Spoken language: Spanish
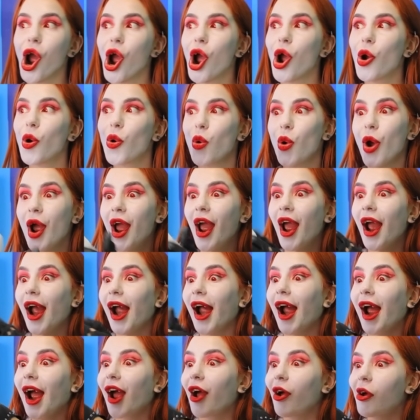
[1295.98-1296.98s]
¡Genial!
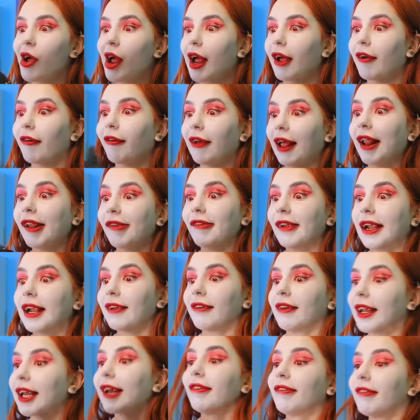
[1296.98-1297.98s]
Oh, no seré
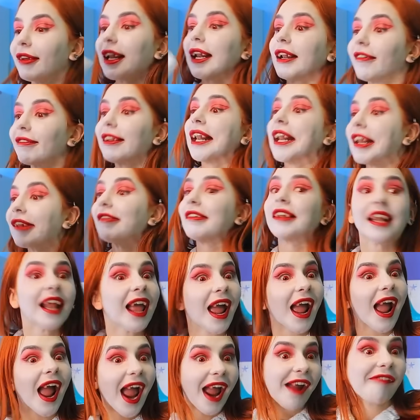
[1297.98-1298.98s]
tímida.
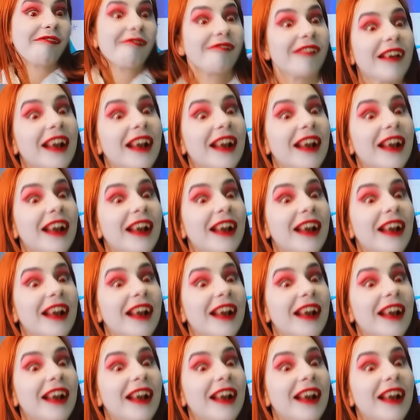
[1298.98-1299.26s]
Me